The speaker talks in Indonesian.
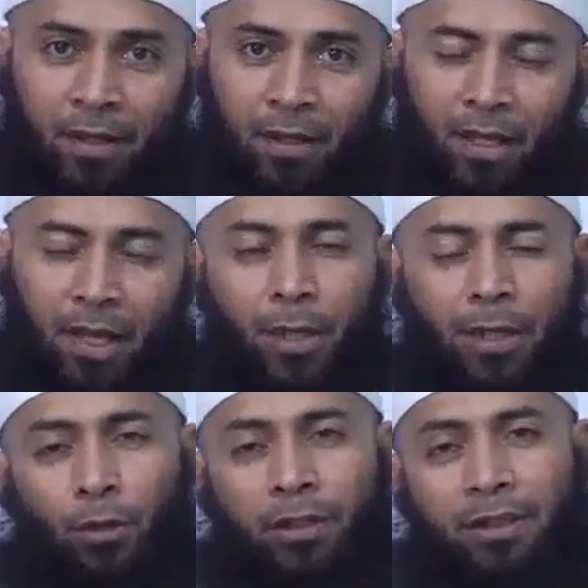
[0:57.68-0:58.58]
Kemudian
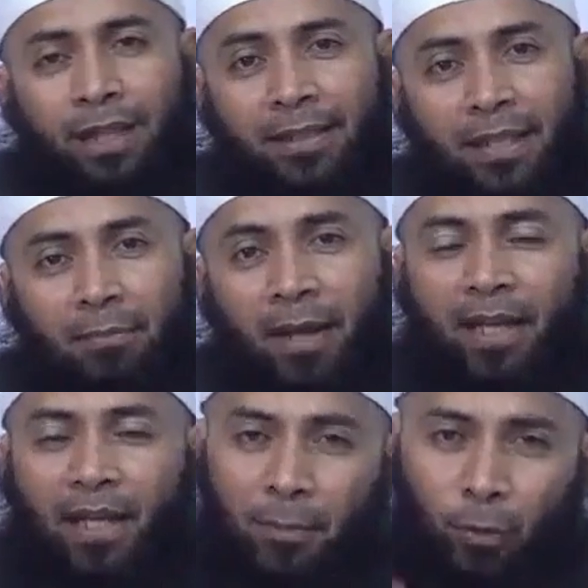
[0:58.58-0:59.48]
kalau ditanya mana
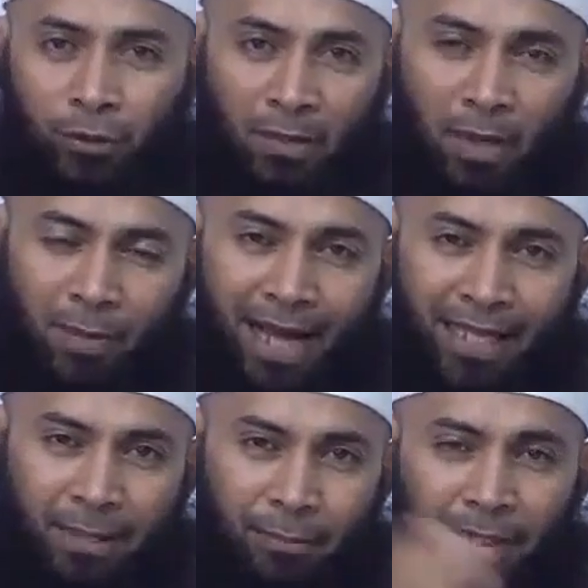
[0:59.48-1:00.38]
yang lebih utama
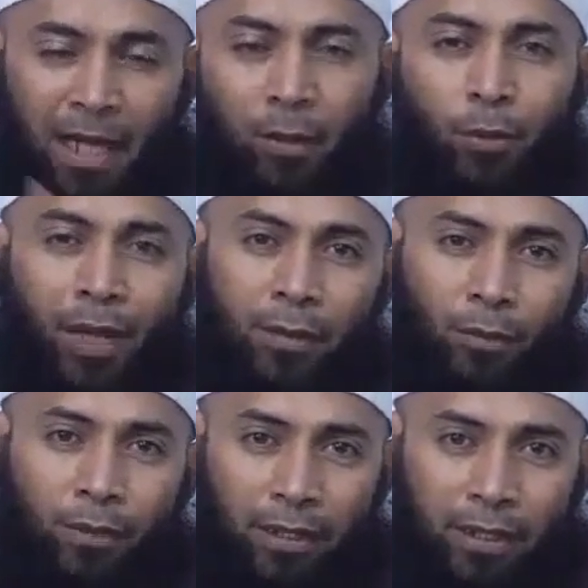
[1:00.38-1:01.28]
menghatamkan
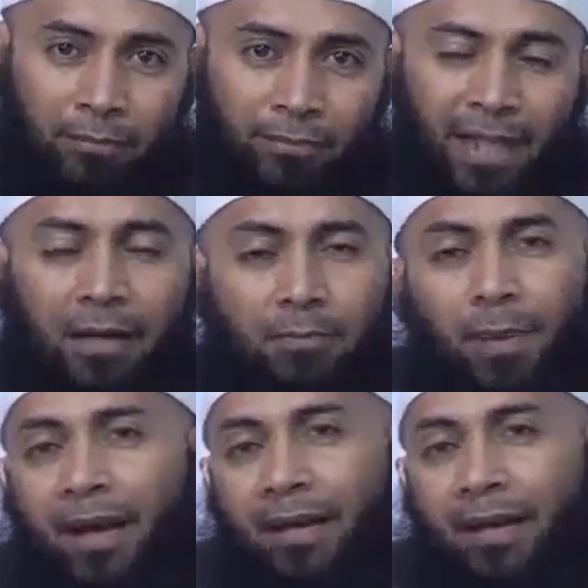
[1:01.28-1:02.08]
Al-Qur'anul Karim tanpa